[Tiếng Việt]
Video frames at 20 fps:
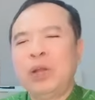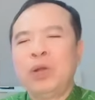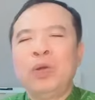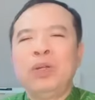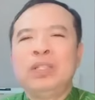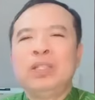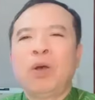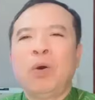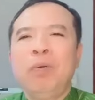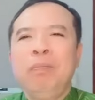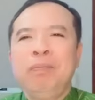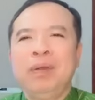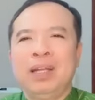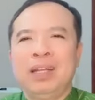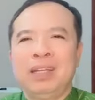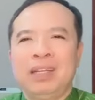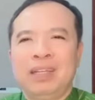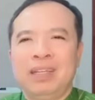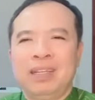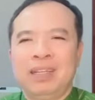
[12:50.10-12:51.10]
ai nói xấu
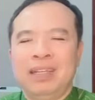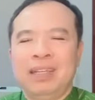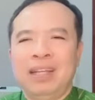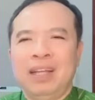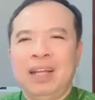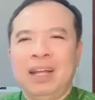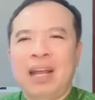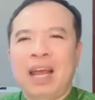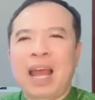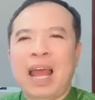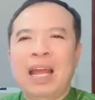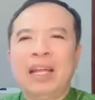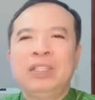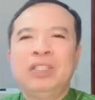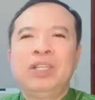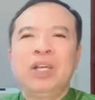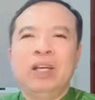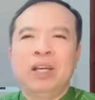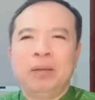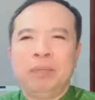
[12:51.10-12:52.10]
mình
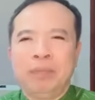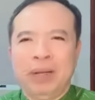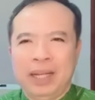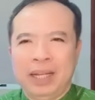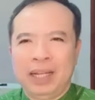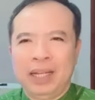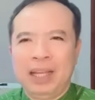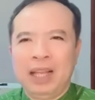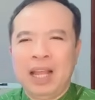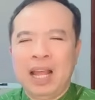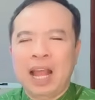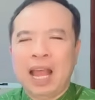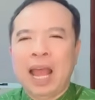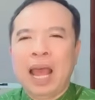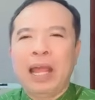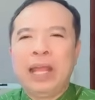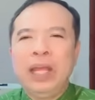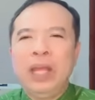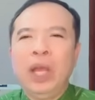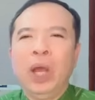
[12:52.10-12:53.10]
ai chửi mình
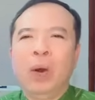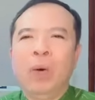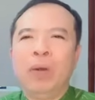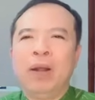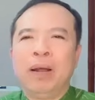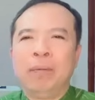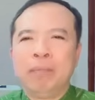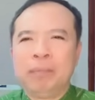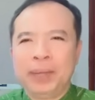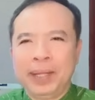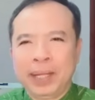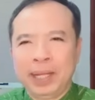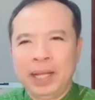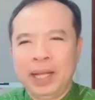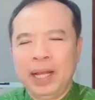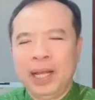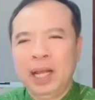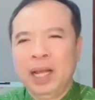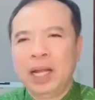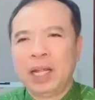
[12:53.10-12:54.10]
ai hiểu lầm mình
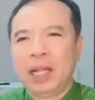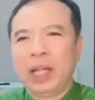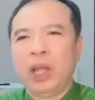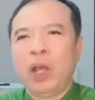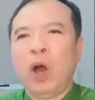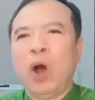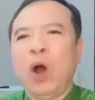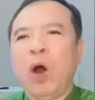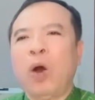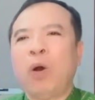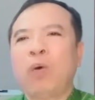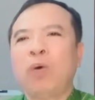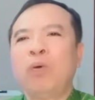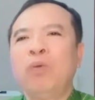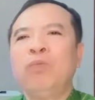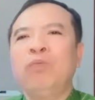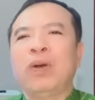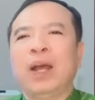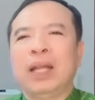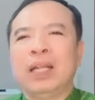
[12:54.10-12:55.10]
thì họ
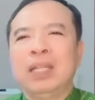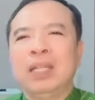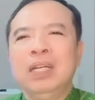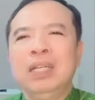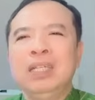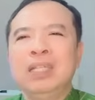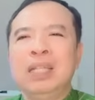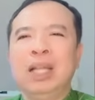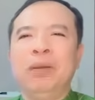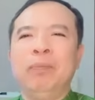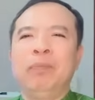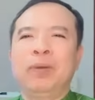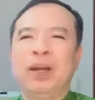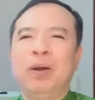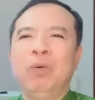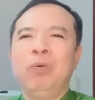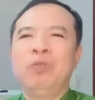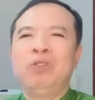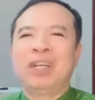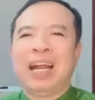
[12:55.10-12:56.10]
cũng phải tự tìm
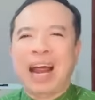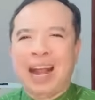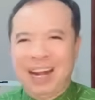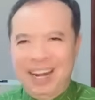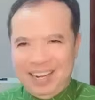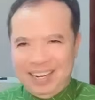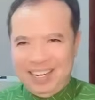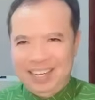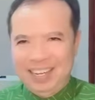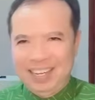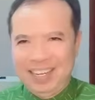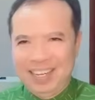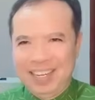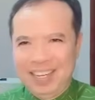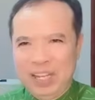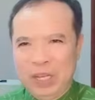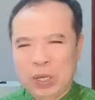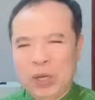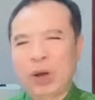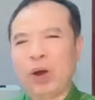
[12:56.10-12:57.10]
câu trả lời
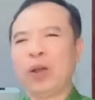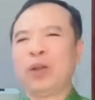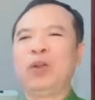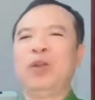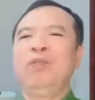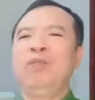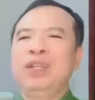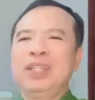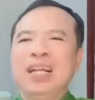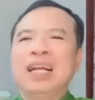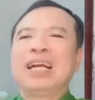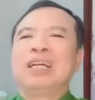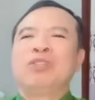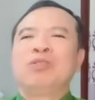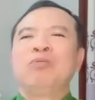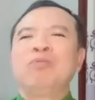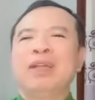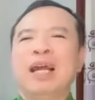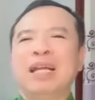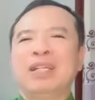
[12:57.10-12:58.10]
còn đối với tất
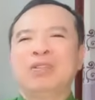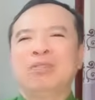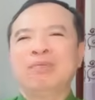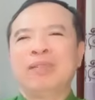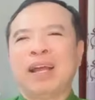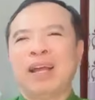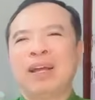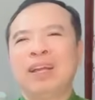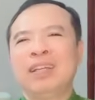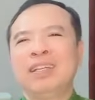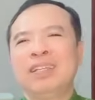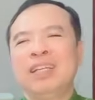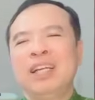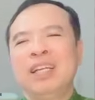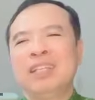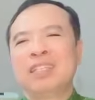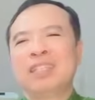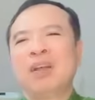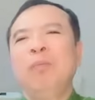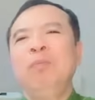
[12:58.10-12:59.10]
cả chúng ta chúng ta
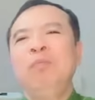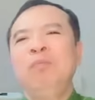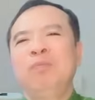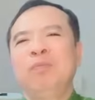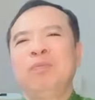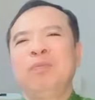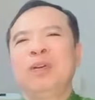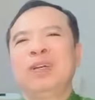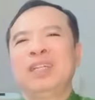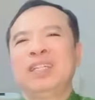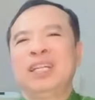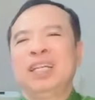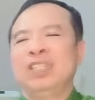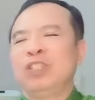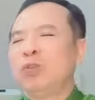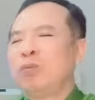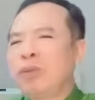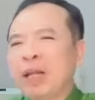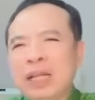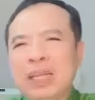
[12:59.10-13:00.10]
sống
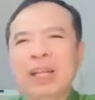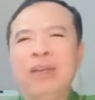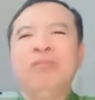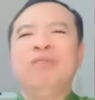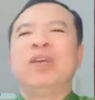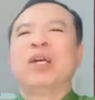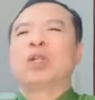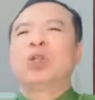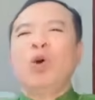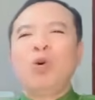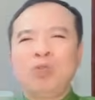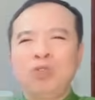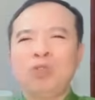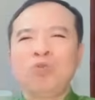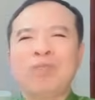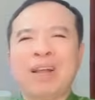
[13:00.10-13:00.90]
thì chúng ta tìm việc